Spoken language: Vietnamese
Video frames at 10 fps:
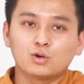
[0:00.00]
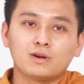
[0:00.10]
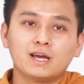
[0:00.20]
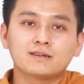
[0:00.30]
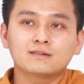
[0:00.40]

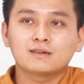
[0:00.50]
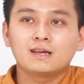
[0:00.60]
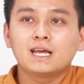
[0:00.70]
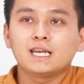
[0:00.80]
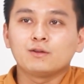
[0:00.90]
nổi lên
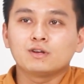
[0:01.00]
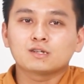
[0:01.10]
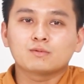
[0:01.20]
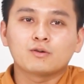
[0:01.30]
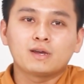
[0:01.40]
nếu như
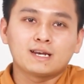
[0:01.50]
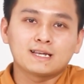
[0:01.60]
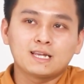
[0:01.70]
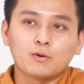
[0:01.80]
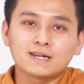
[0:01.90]
trong điều kiện
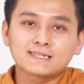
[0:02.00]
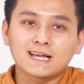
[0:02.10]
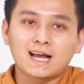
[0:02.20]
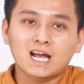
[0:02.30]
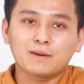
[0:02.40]
này thiếu ánh
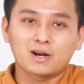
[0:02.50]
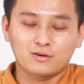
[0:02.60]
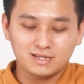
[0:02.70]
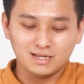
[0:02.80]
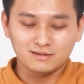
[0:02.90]
sáng các bạn
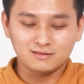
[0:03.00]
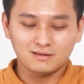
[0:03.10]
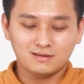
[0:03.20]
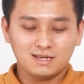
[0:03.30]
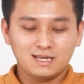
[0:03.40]
có thể đưa